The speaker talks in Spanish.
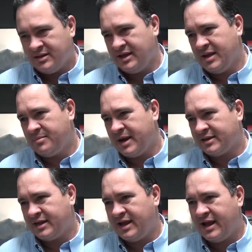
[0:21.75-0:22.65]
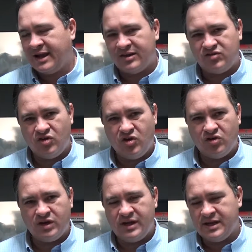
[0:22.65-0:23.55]
ni de parte de la
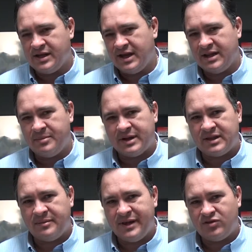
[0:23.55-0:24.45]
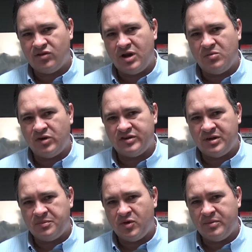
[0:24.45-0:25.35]
nación, ni el departamento, ni el
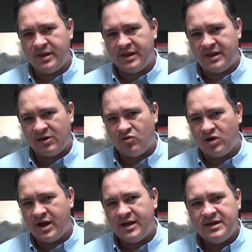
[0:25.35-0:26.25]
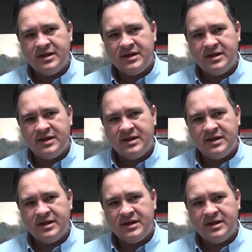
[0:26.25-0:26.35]
municipio medida alguna